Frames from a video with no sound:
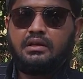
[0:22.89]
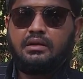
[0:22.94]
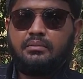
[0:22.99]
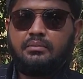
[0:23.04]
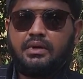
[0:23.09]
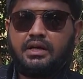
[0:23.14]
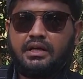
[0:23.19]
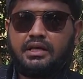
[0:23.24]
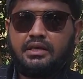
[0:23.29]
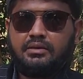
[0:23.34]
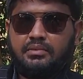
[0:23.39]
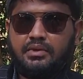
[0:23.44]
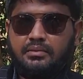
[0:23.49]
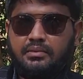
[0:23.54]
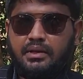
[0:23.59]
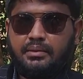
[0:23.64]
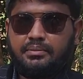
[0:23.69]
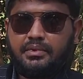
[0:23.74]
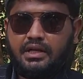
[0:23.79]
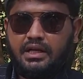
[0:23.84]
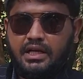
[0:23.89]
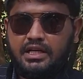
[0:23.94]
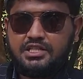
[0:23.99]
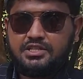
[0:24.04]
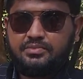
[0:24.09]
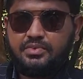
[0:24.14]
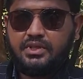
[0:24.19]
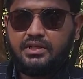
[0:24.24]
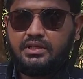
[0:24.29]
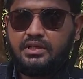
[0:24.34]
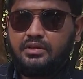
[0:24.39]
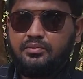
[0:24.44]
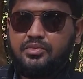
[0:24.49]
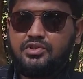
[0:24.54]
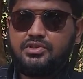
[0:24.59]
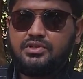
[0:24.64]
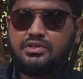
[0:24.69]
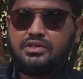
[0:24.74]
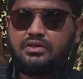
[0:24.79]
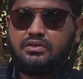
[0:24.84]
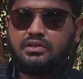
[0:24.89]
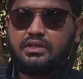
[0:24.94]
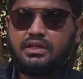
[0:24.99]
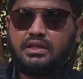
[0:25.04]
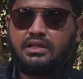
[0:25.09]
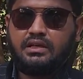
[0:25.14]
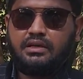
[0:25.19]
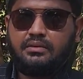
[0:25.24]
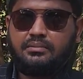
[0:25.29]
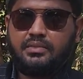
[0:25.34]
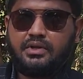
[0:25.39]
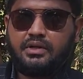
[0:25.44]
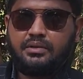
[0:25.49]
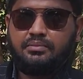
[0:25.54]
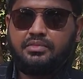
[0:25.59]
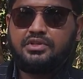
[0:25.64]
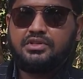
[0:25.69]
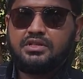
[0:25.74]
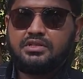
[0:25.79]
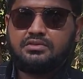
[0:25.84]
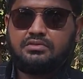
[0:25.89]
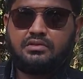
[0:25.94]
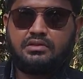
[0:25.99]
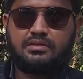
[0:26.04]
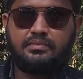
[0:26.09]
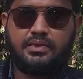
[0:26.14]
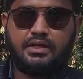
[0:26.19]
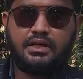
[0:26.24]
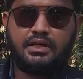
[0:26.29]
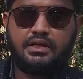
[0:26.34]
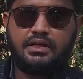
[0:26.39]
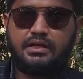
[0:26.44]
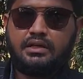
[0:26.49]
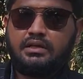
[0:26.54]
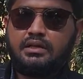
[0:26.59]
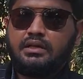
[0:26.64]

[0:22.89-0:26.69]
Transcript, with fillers: বা কিভাবে আপনারা আসবেন এই বিষয়টা অনেকে আমরা বিশ্বাস করতে পারেন না